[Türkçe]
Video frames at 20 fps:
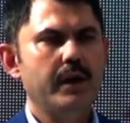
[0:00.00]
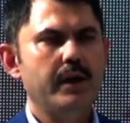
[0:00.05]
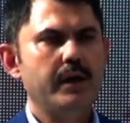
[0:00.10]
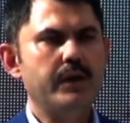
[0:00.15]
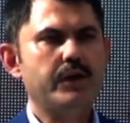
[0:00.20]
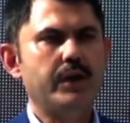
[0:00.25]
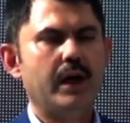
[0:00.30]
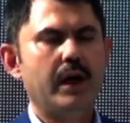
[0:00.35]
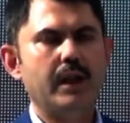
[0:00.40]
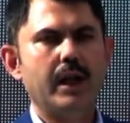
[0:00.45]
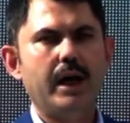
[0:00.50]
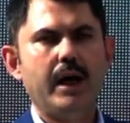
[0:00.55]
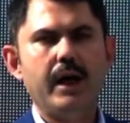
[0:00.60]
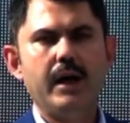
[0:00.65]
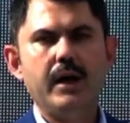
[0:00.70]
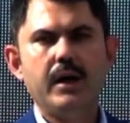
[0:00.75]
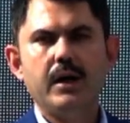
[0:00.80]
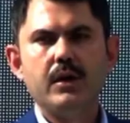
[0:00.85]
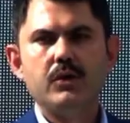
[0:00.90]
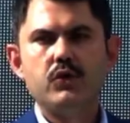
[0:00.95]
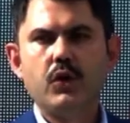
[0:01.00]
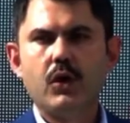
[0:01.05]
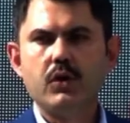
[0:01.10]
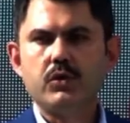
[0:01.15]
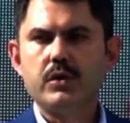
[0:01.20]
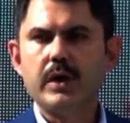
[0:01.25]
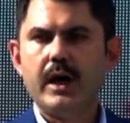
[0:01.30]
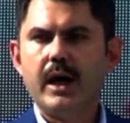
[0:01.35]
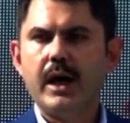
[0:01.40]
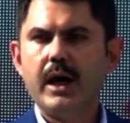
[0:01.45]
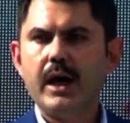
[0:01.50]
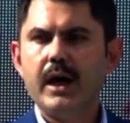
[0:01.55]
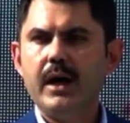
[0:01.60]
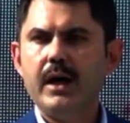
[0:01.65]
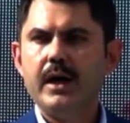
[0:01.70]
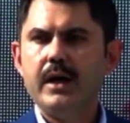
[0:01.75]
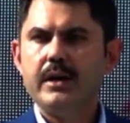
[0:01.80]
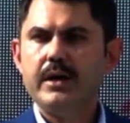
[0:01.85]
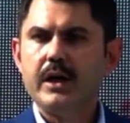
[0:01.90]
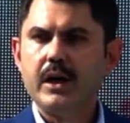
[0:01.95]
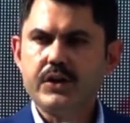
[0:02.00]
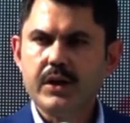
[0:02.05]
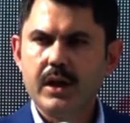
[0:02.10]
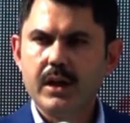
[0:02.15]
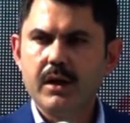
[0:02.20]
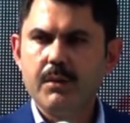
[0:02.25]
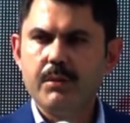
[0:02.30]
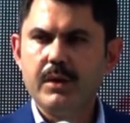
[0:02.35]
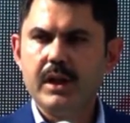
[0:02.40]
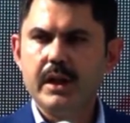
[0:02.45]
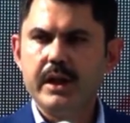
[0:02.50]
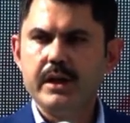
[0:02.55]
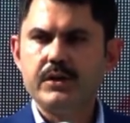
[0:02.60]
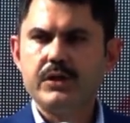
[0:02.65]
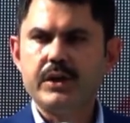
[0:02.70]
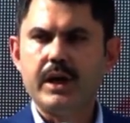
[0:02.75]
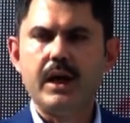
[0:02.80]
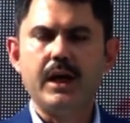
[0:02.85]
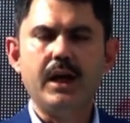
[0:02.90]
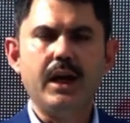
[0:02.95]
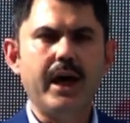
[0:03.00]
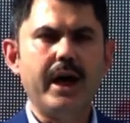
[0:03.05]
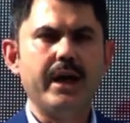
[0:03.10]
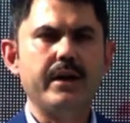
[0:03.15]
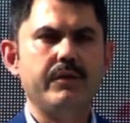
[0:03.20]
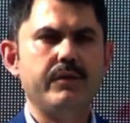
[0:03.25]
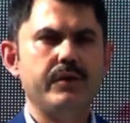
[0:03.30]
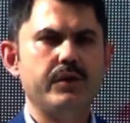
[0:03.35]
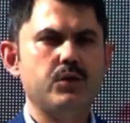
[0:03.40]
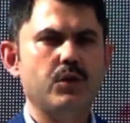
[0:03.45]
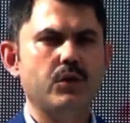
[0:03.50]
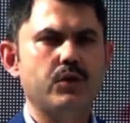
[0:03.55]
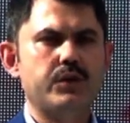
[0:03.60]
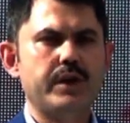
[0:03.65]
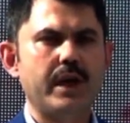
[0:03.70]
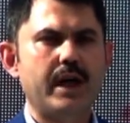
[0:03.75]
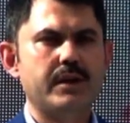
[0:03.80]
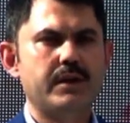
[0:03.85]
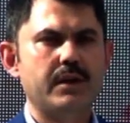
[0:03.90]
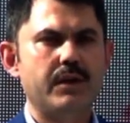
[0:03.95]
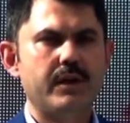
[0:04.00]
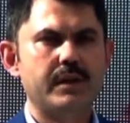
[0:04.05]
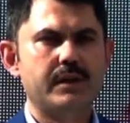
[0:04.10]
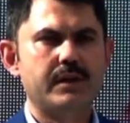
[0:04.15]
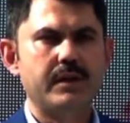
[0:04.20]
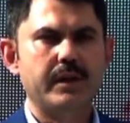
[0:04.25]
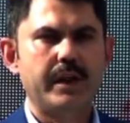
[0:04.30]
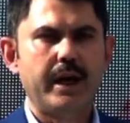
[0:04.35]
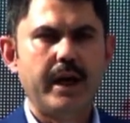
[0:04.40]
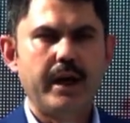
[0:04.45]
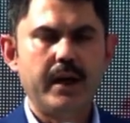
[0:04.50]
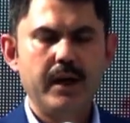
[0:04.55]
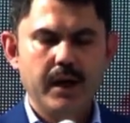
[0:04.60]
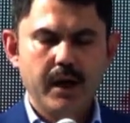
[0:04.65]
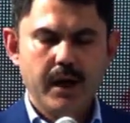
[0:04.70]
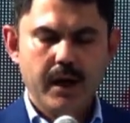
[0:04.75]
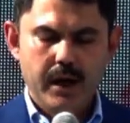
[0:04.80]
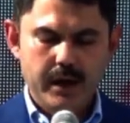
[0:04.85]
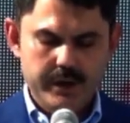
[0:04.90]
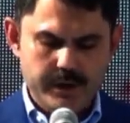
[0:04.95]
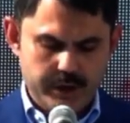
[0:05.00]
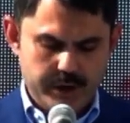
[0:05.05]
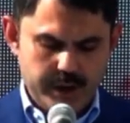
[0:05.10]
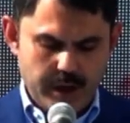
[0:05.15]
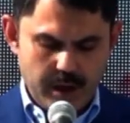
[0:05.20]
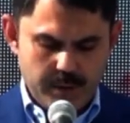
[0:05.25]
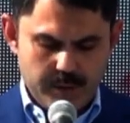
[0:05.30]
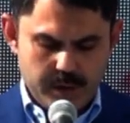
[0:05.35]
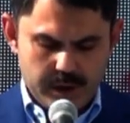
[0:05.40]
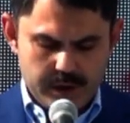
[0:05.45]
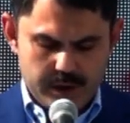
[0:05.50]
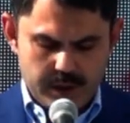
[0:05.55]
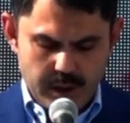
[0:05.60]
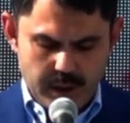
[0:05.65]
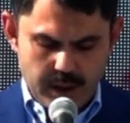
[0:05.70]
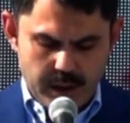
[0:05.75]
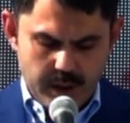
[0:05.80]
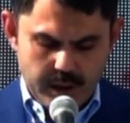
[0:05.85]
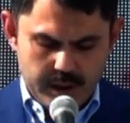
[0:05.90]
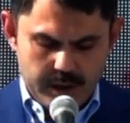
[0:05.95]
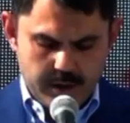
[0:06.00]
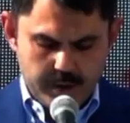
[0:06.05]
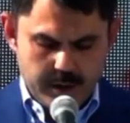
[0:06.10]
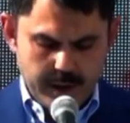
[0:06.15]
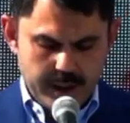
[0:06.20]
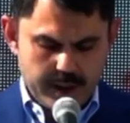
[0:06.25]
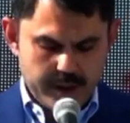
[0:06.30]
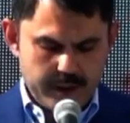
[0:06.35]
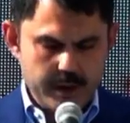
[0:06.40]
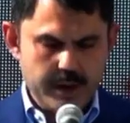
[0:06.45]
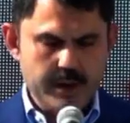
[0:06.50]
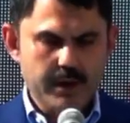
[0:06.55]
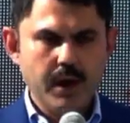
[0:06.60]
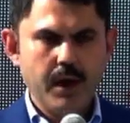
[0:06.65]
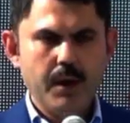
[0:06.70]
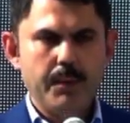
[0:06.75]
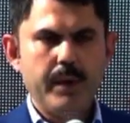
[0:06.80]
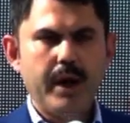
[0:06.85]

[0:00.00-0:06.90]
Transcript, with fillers: inşallah çok daha yaşanabilir şehirler vizyonu çerçevesinde atacağımız adımlardır.